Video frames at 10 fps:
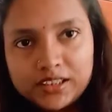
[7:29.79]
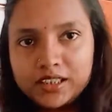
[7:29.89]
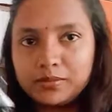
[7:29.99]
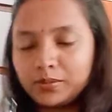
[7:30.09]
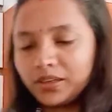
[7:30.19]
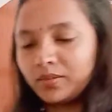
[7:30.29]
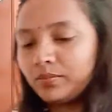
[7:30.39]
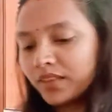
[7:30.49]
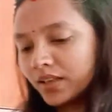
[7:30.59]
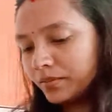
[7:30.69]
तेल में
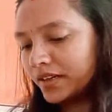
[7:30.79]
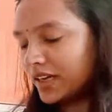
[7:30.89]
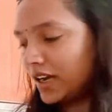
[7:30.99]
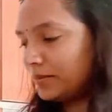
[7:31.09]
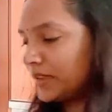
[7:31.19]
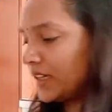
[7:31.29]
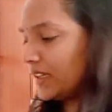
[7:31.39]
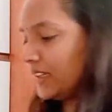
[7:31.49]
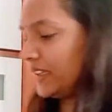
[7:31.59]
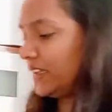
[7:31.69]
बनाएं बट हम
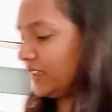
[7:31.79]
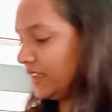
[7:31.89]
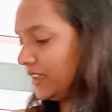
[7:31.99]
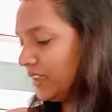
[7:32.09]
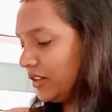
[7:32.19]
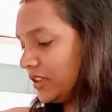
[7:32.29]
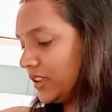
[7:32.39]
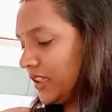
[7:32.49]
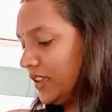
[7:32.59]
क्या करेंगे ना घी और